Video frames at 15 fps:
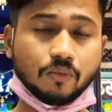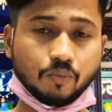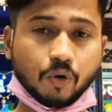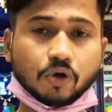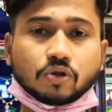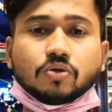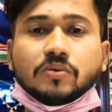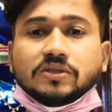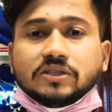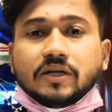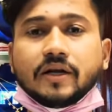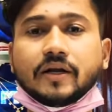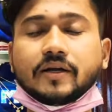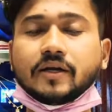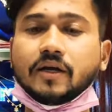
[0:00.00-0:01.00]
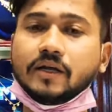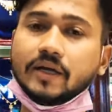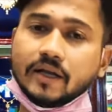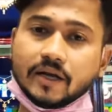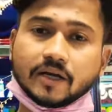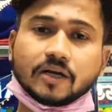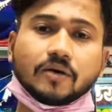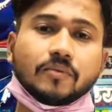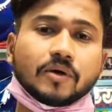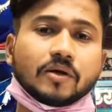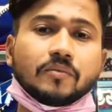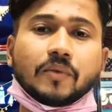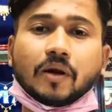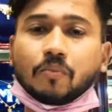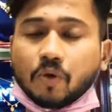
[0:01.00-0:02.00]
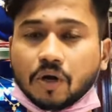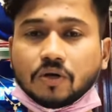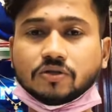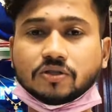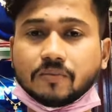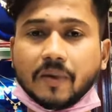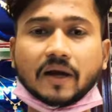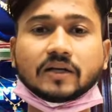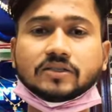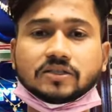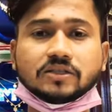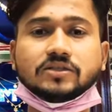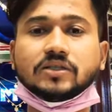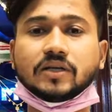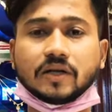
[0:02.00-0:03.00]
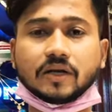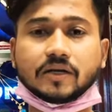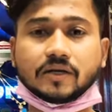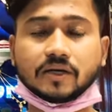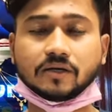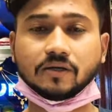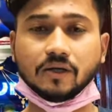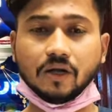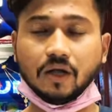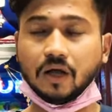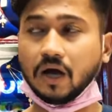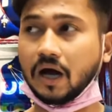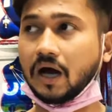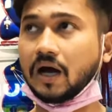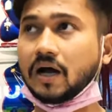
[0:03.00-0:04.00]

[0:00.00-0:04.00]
বর্তমান যে রেটটা এই রেটটা মানে মানে বলা হচ্ছে বাংলাদেশের যে রেটটা আচ্ছা।